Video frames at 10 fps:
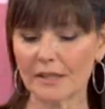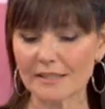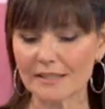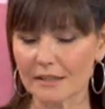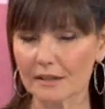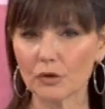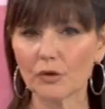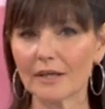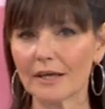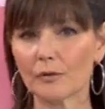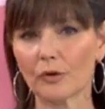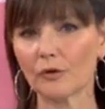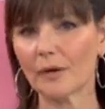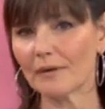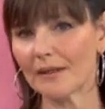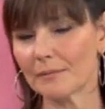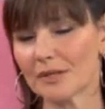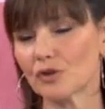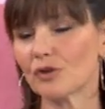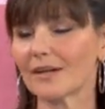en ese sentido es que cuando habla de
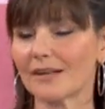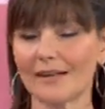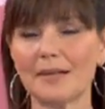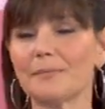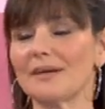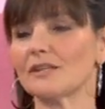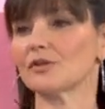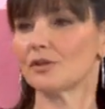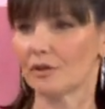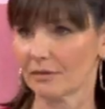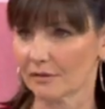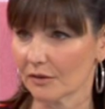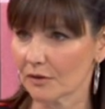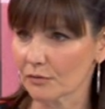mayor represión, ¿no?